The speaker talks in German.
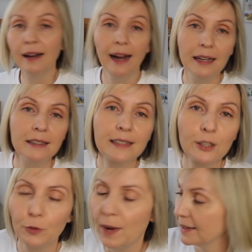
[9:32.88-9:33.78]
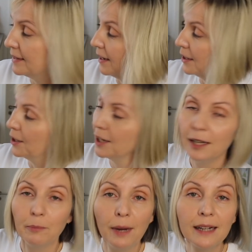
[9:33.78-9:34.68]
alles Geschmackssache.
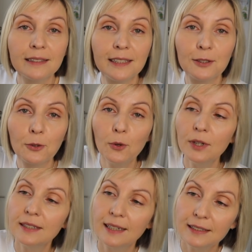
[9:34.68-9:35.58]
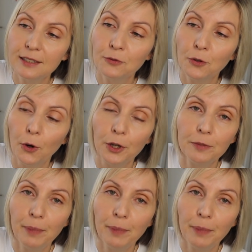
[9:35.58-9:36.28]
Macht sie so, dass es für euch